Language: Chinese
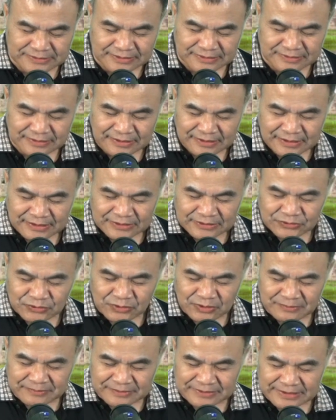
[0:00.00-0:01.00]
人，
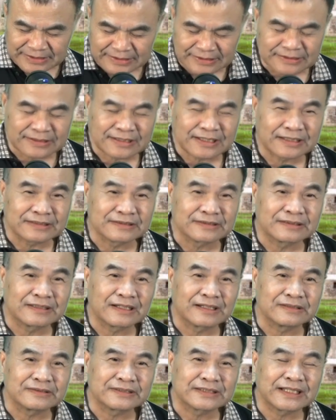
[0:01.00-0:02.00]
所以我们可以看
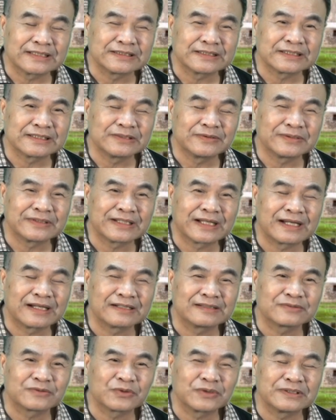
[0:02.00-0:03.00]
到，蔡京因为
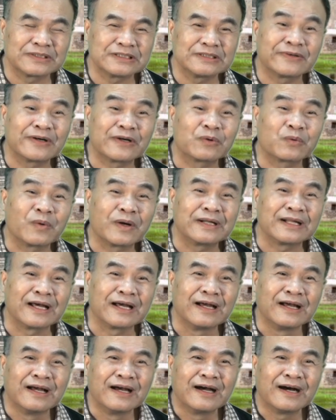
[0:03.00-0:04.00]
他对地方官呢，
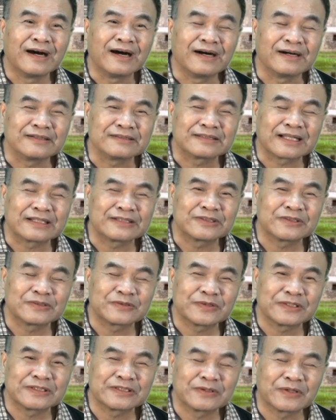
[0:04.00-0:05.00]
啊，他对
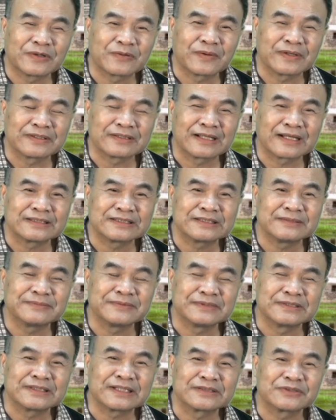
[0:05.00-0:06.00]
对地方官，他基
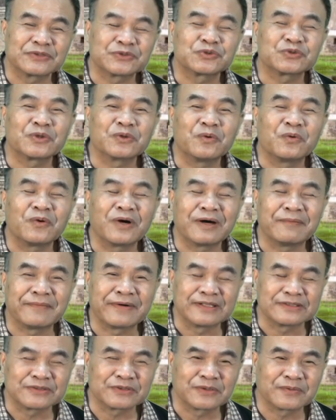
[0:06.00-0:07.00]
本上就送话
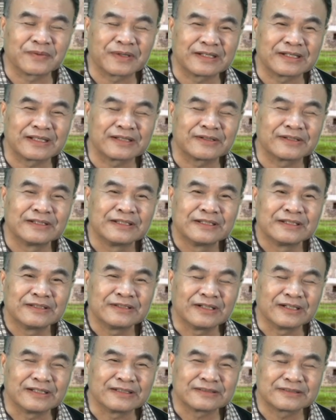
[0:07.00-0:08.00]
嘛，送话，那
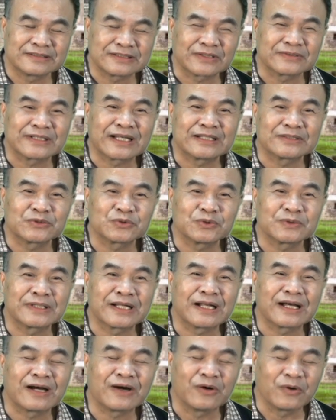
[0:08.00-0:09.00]
呃，叫大家说他
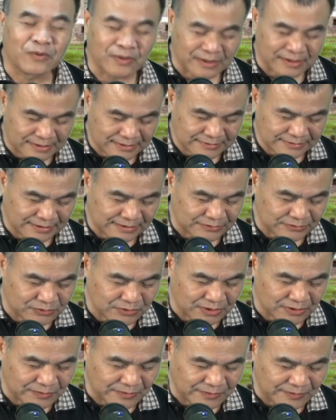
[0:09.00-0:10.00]
的好话，叫他
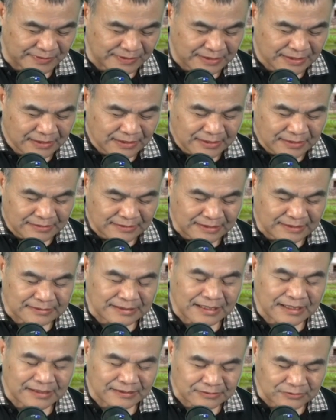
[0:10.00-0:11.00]
说好话，那
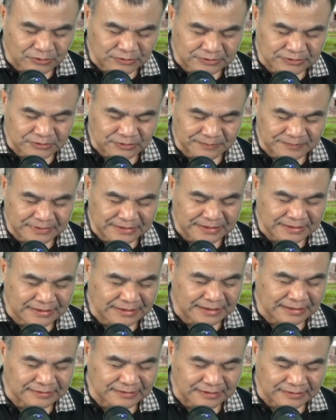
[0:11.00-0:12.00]
他同时我们可以
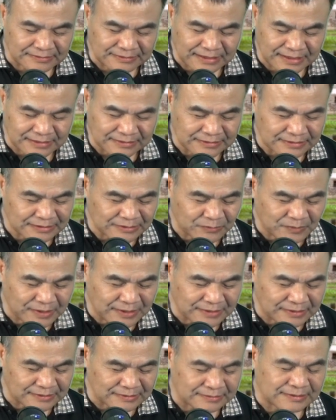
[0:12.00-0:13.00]
看到，他另
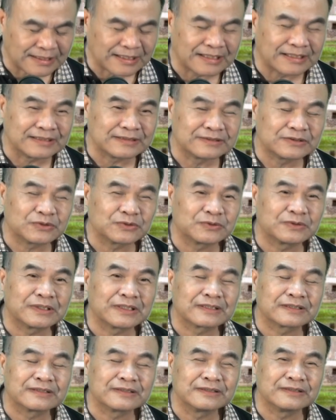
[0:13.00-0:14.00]
外呢，他也修了
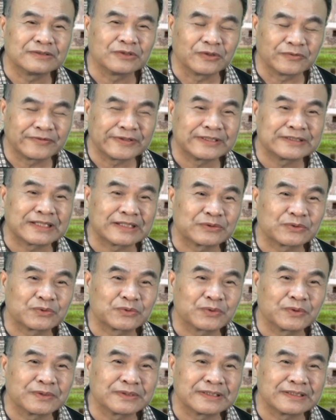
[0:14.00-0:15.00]
有非常
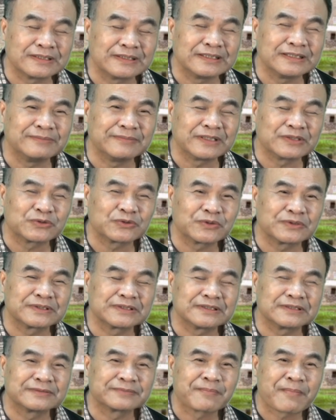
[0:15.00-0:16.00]
多的利民的措
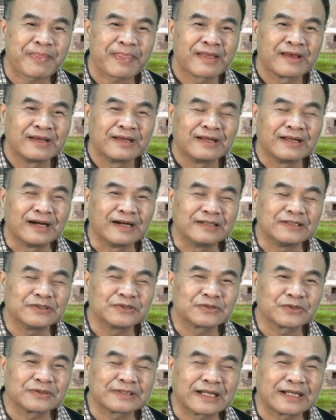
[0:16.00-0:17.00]
施。啊，例
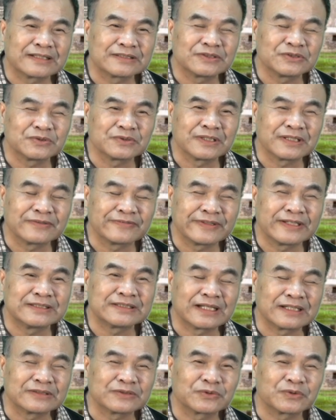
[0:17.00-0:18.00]
如说他修了非
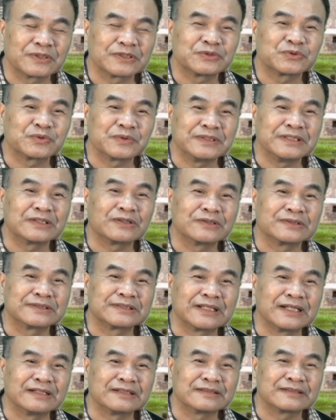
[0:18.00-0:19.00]
常多的水利工
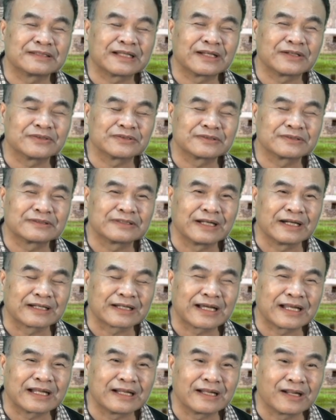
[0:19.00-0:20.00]
程，他又呃
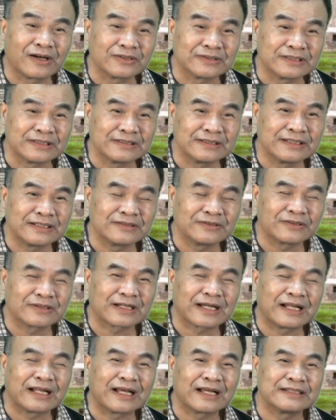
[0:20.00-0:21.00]
盖了老人院，又
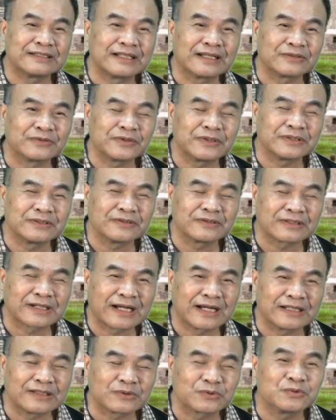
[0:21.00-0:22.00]
盖了安养院，又
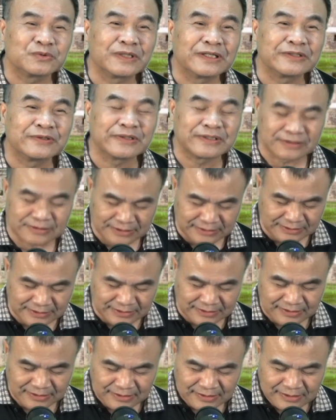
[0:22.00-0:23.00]
盖了孤儿院等等，